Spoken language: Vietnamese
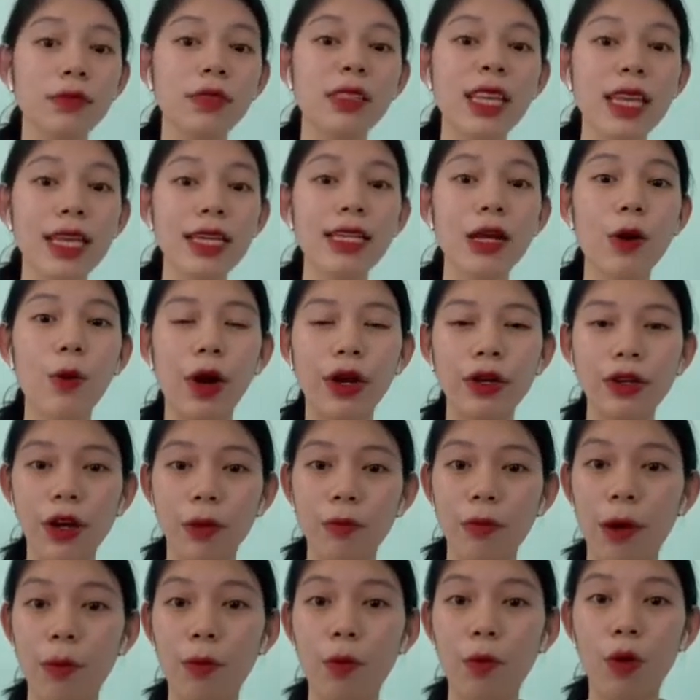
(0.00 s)
đi ra ngoài
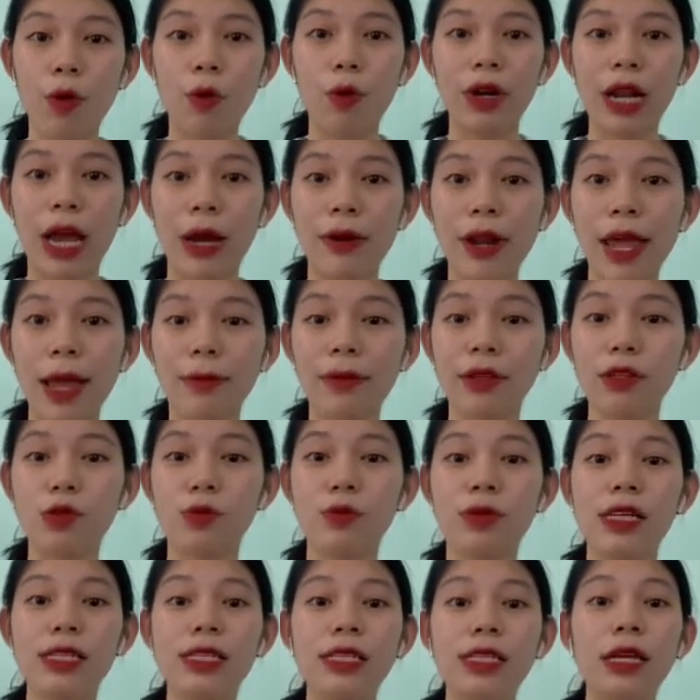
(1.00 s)
đường mặc bộ quần áo đẹp thì
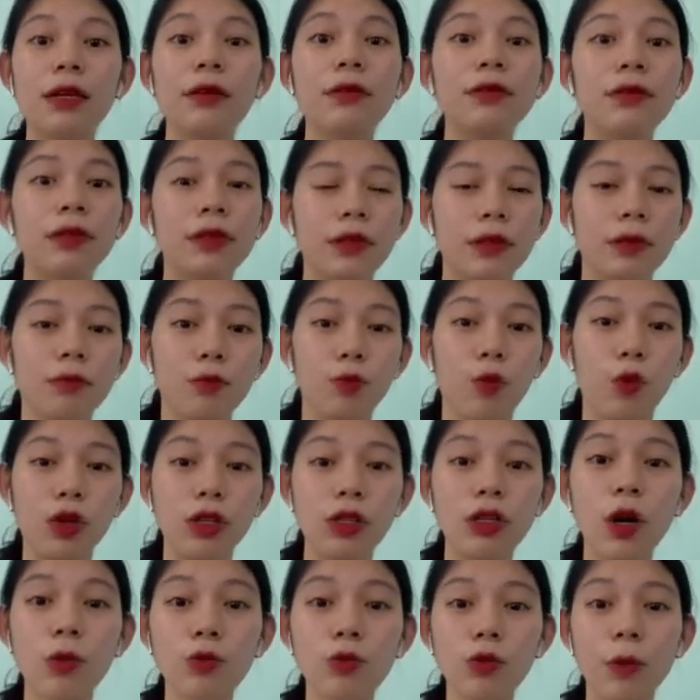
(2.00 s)
chúng ta sẽ muốn
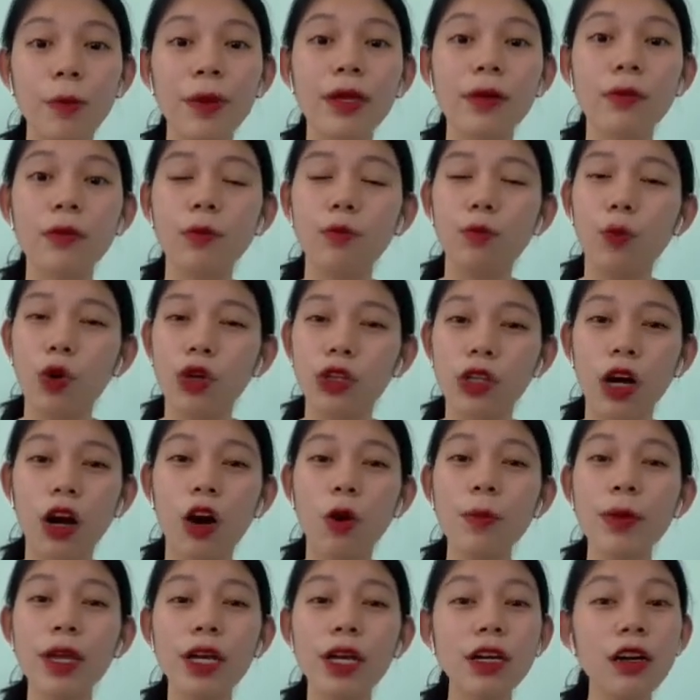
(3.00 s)
không nó bị muốn nó
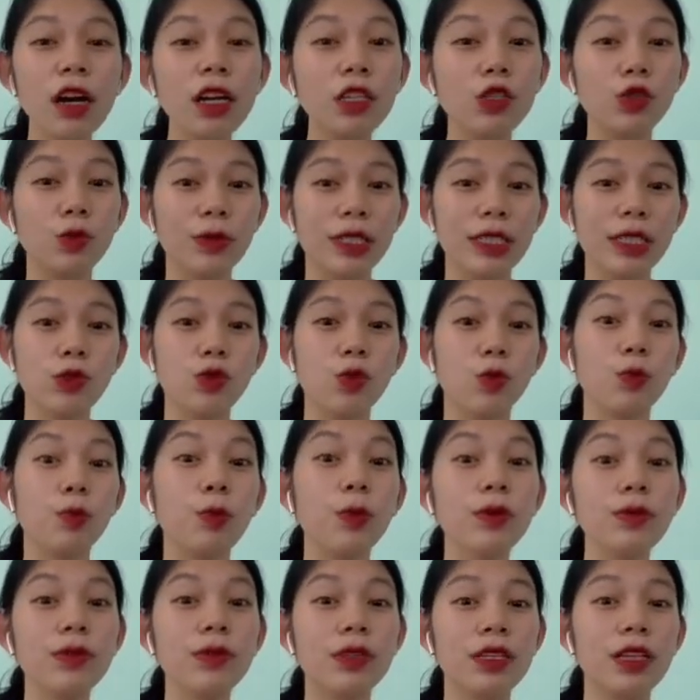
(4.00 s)
không bị ướt, chúng ta sẽ
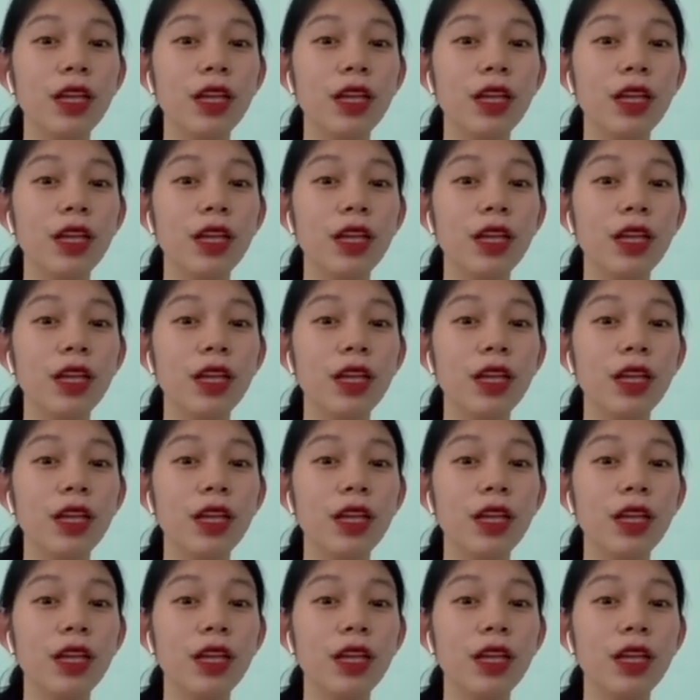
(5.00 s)
dùng